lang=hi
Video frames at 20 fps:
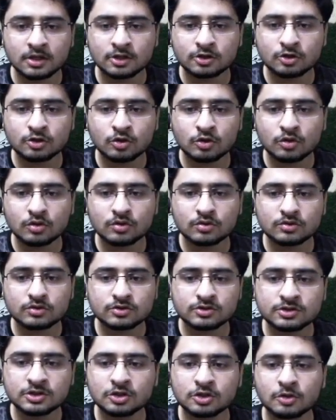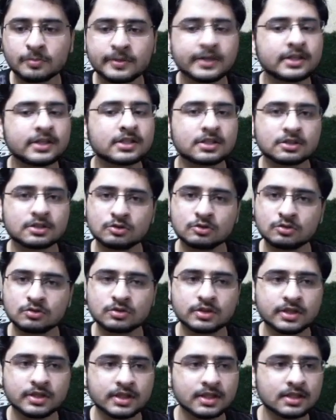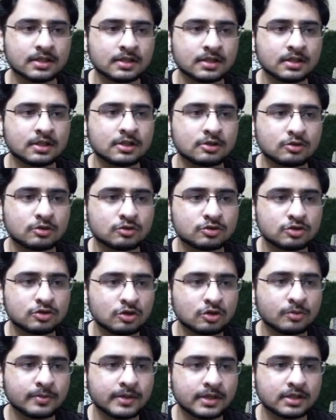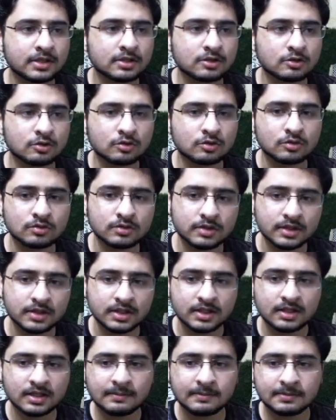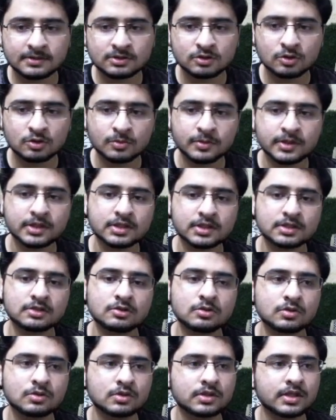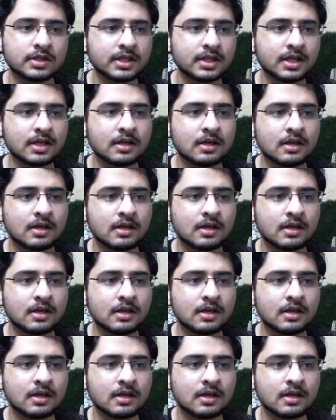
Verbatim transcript: तो जीरो प्रिंट कर दो ठीक है तो जीरो प्रिंट कर दो ठीक है यहाँ पे जीरो प्रिंट कर दो ठीक है